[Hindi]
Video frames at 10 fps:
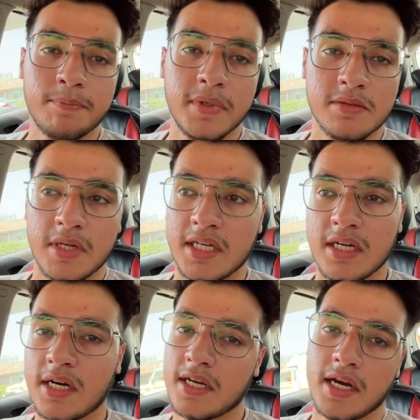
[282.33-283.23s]
बस मैंने यहाँ
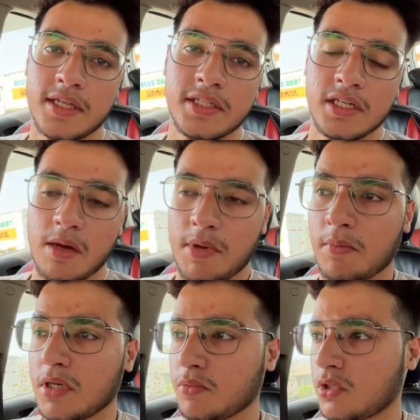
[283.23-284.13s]
गाड़ी लगा दी है यहाँ पे
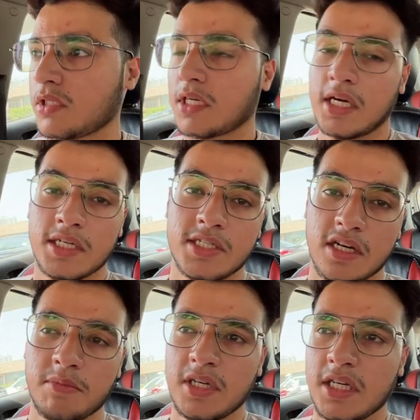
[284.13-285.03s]
बड़ी मुश्किल से गाड़ी की जगह
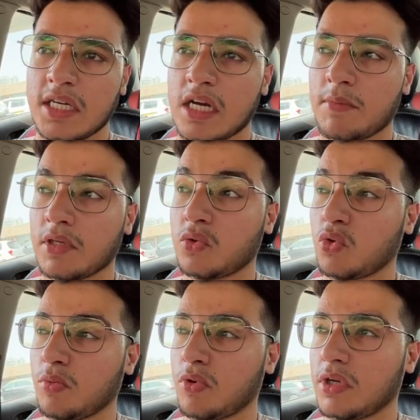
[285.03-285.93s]
मिली यार यहाँ पे
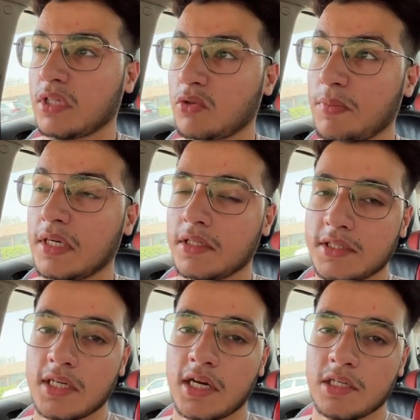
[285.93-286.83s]
धूप हो रही है तो पेड़ के
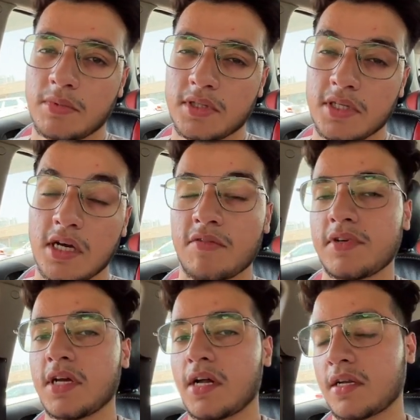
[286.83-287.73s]
नीचे लगानी पड़ती काफ़ी
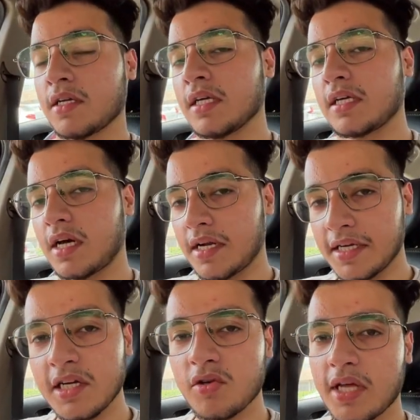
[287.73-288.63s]
कार कार
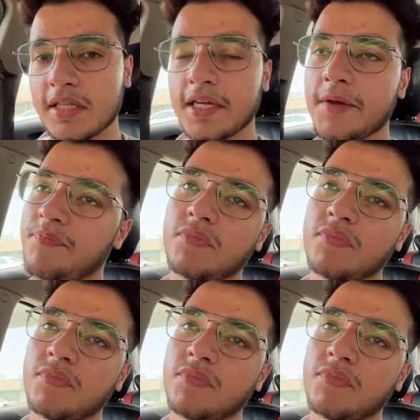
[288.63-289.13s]
हीट हो जाती है